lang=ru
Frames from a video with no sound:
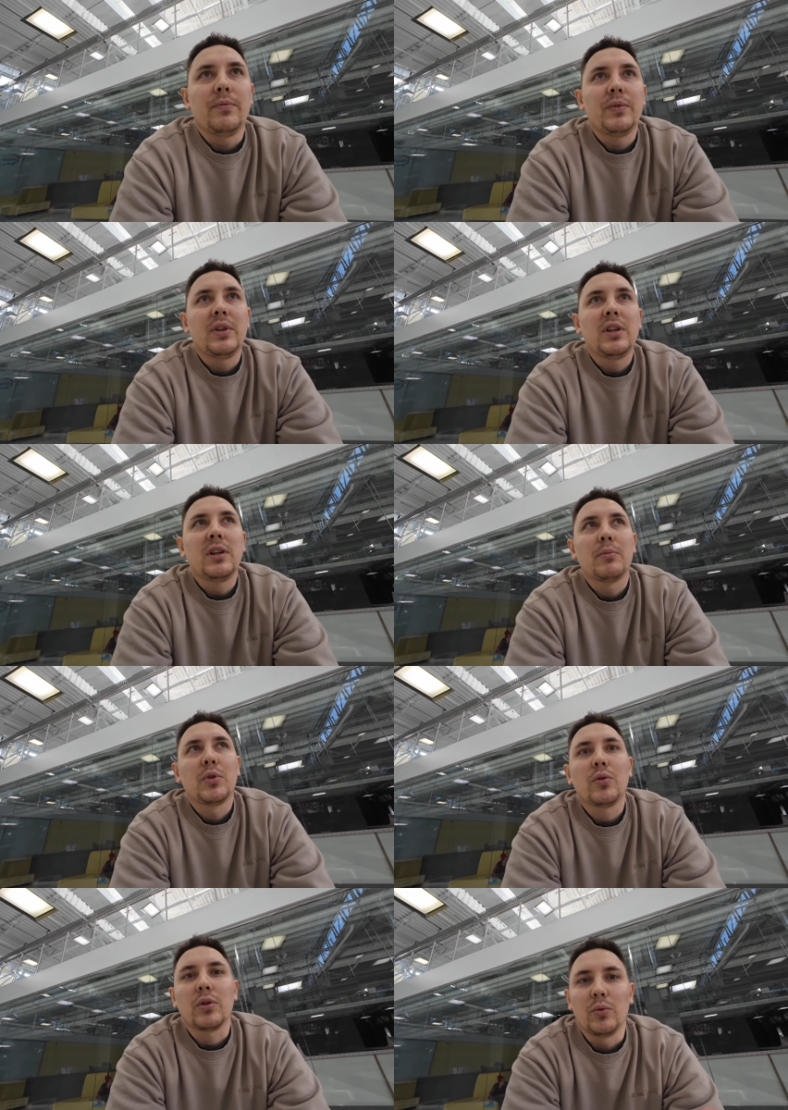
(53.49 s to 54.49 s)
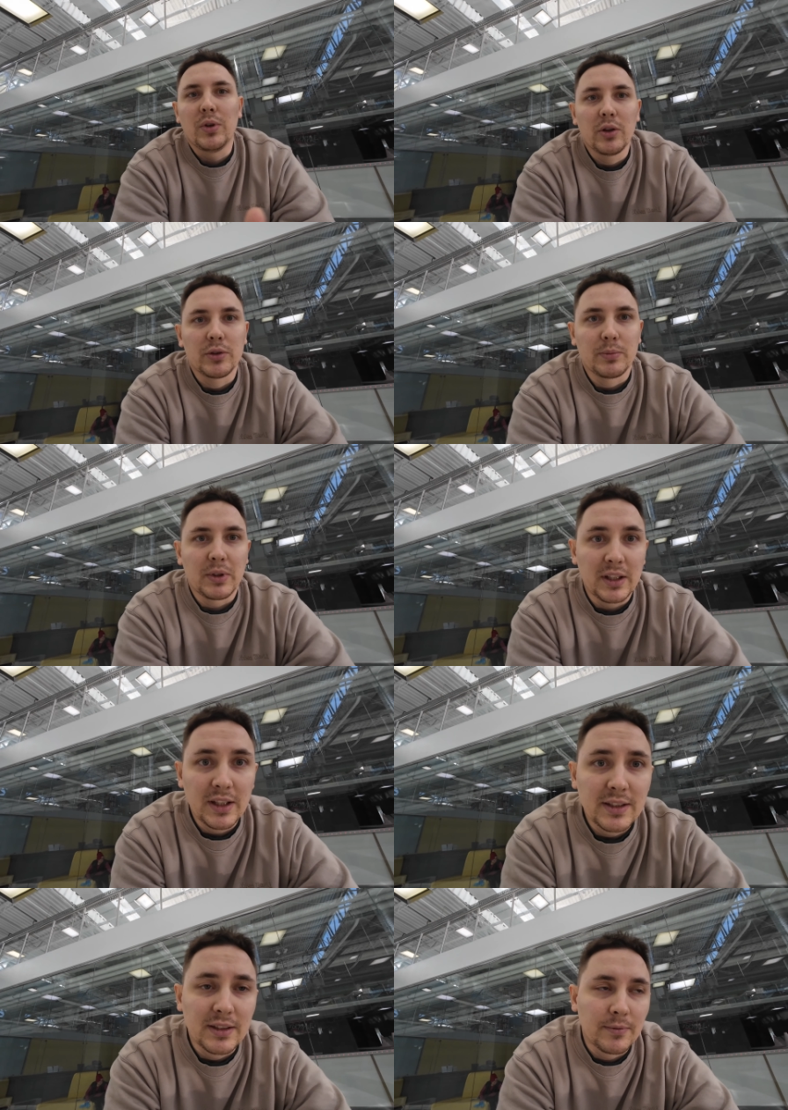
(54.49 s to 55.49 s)
немного удалось
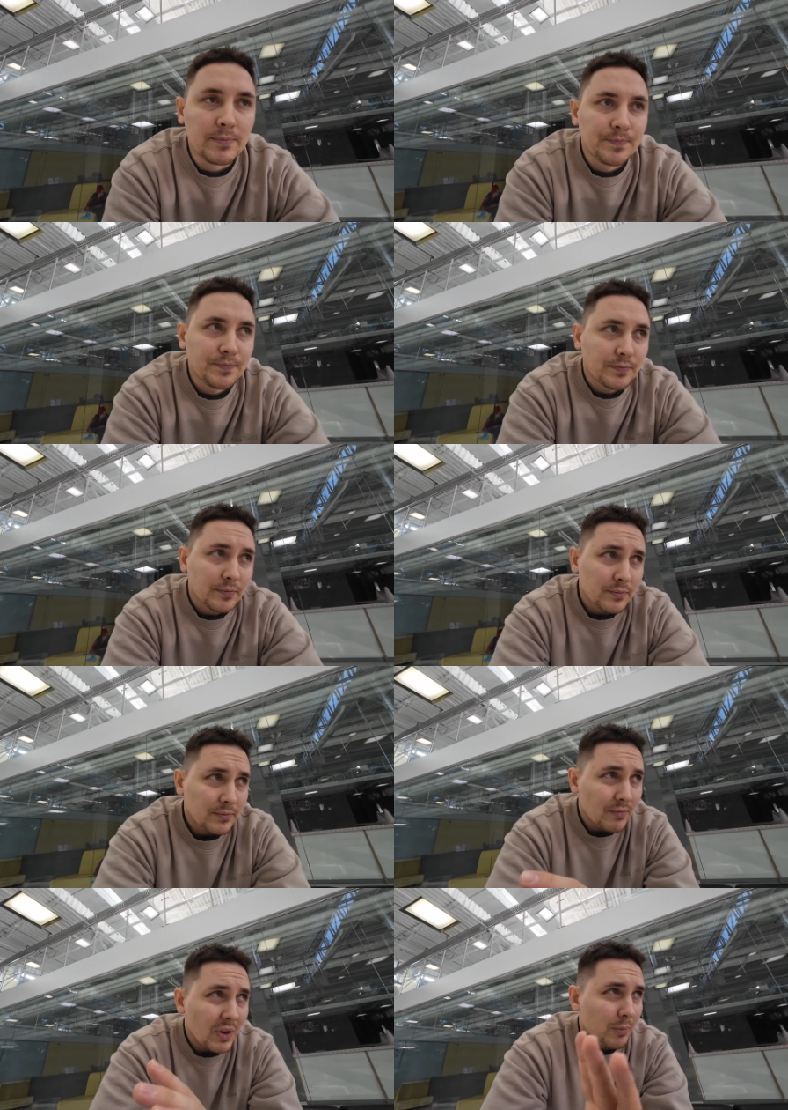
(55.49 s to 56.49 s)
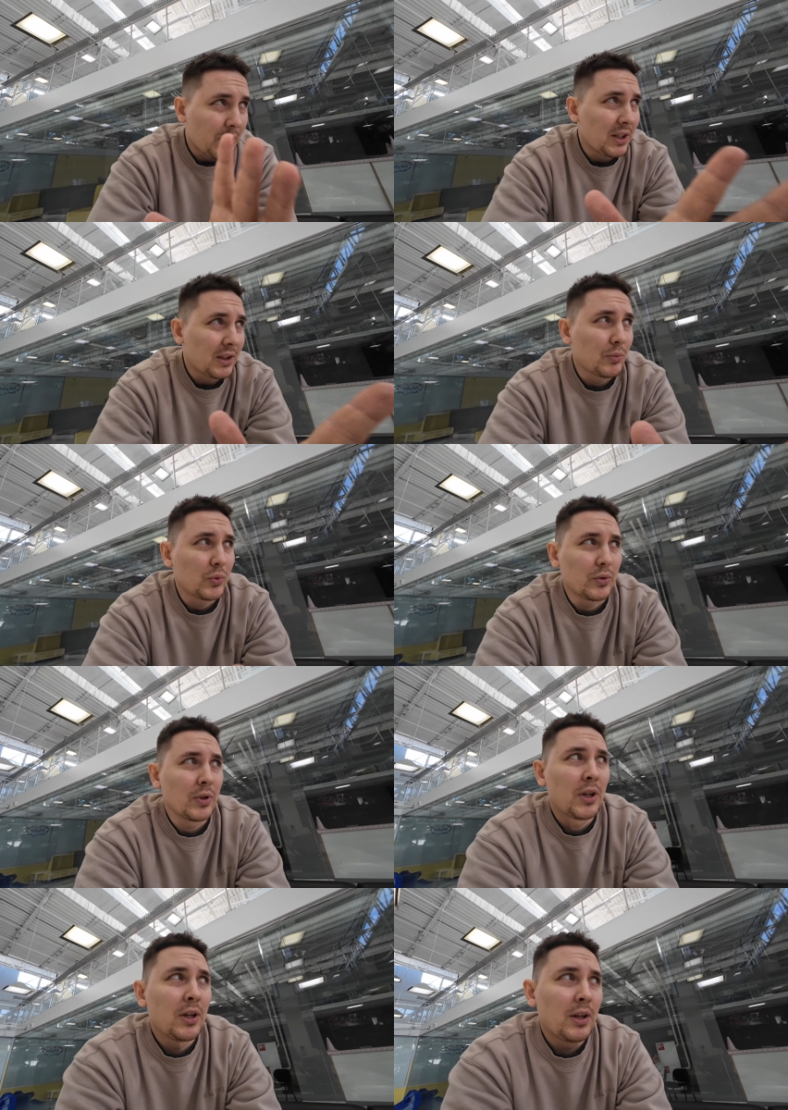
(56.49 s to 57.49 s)
покататься, поэтому
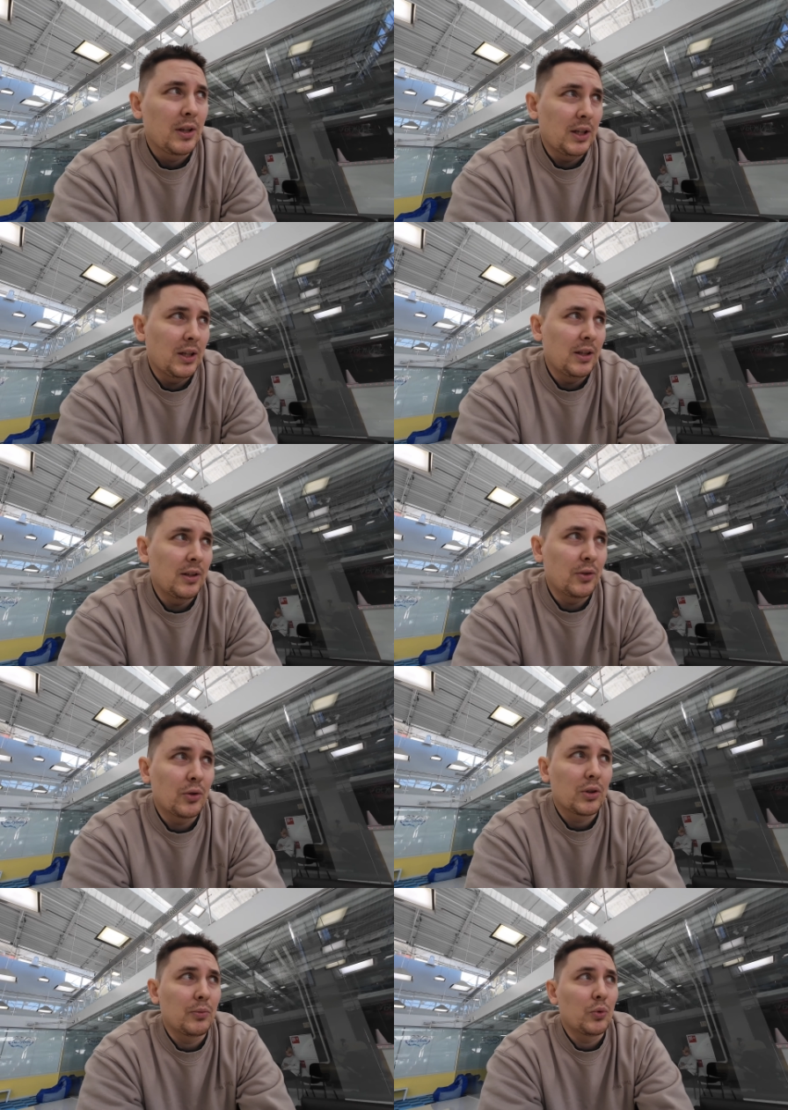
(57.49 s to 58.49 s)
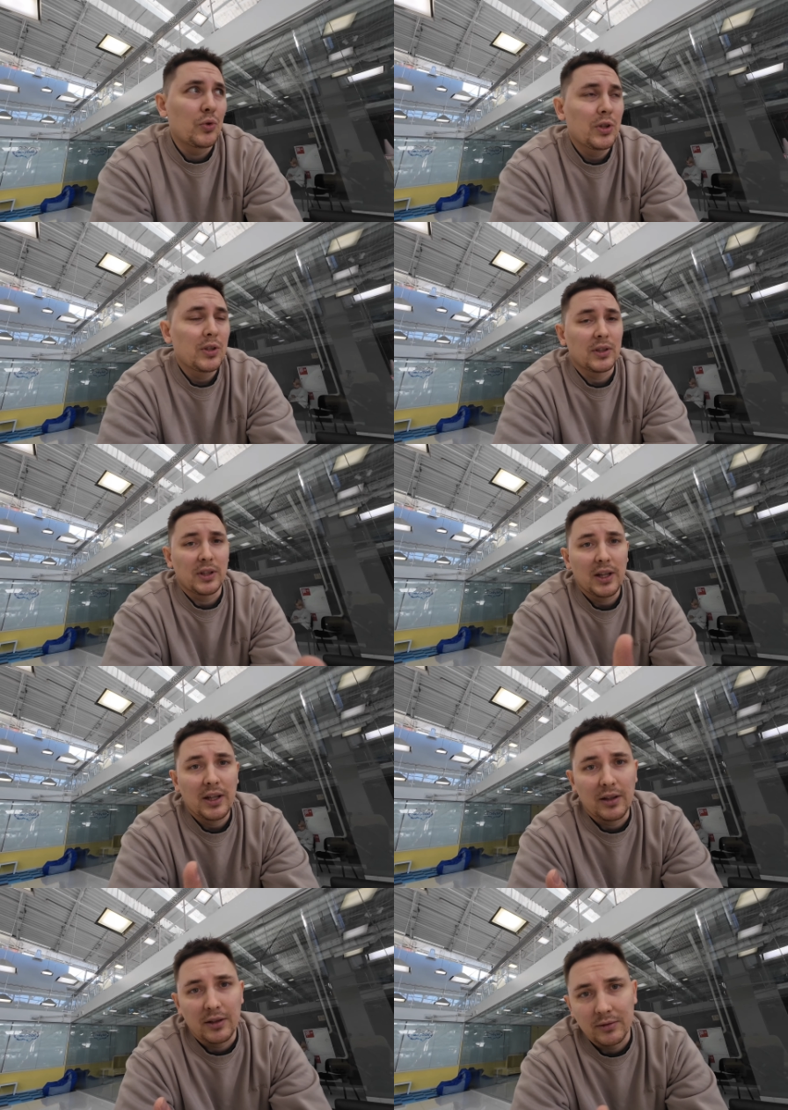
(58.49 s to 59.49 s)
и толком научиться
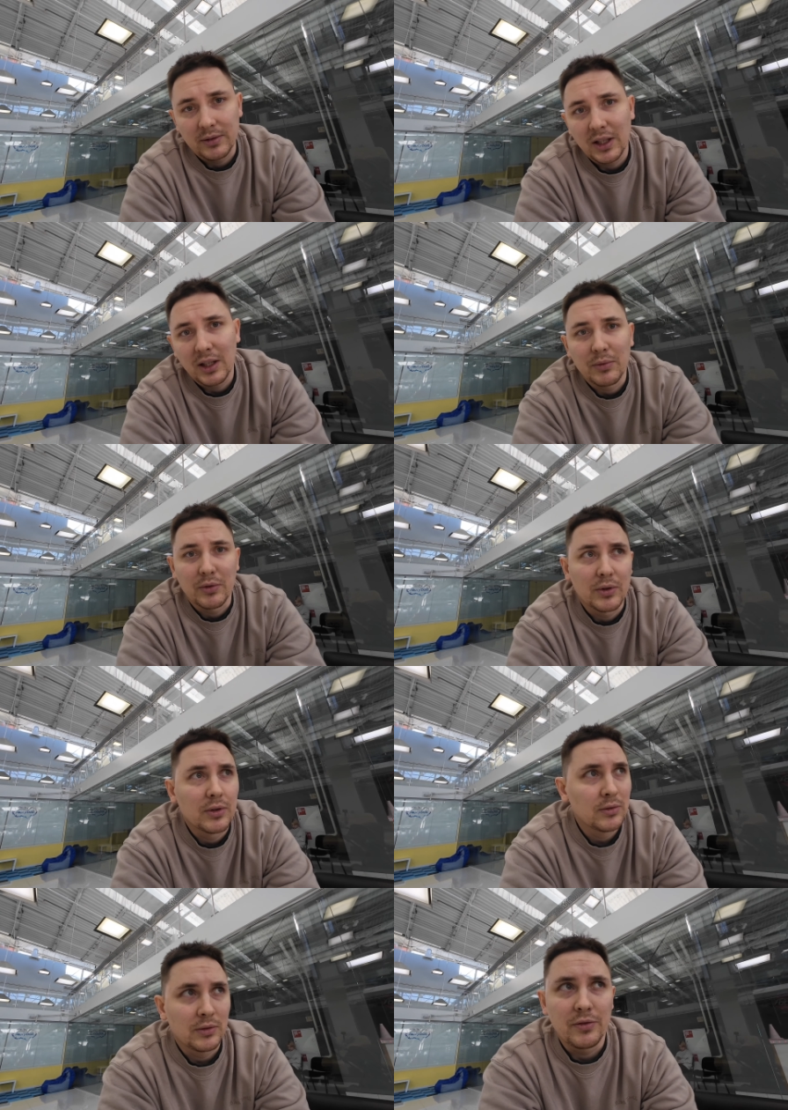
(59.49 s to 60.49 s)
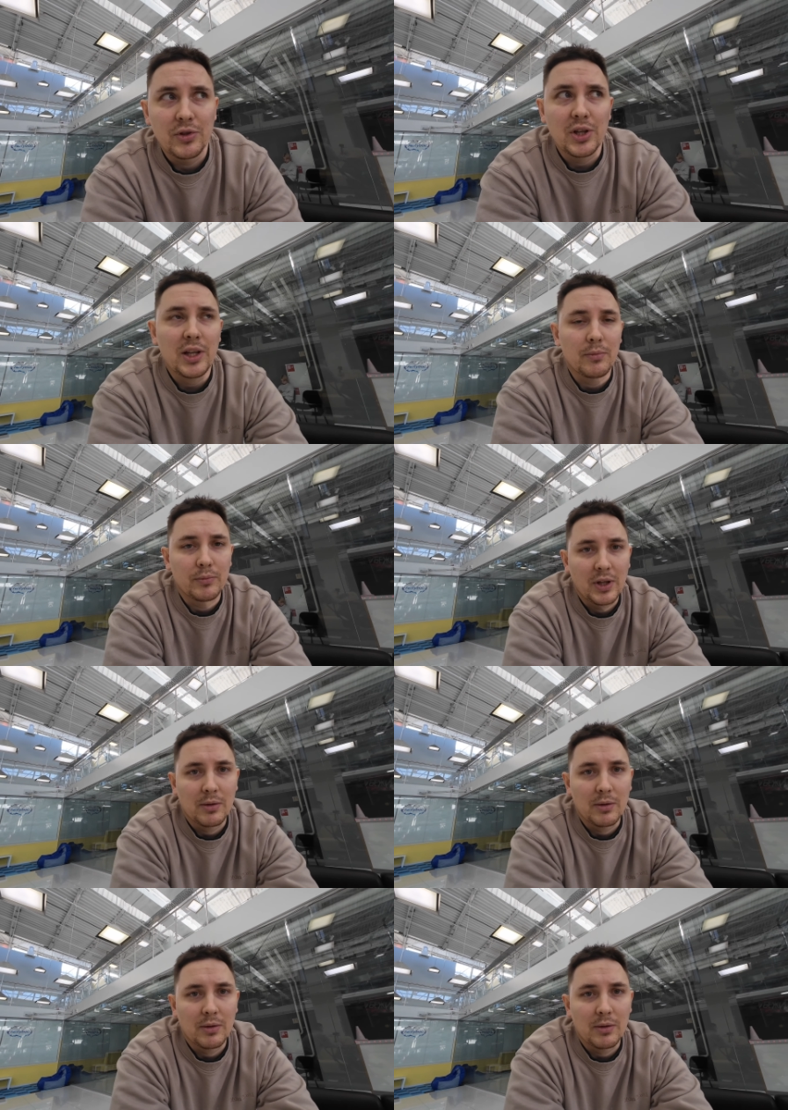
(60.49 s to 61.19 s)
я каким-то вот движением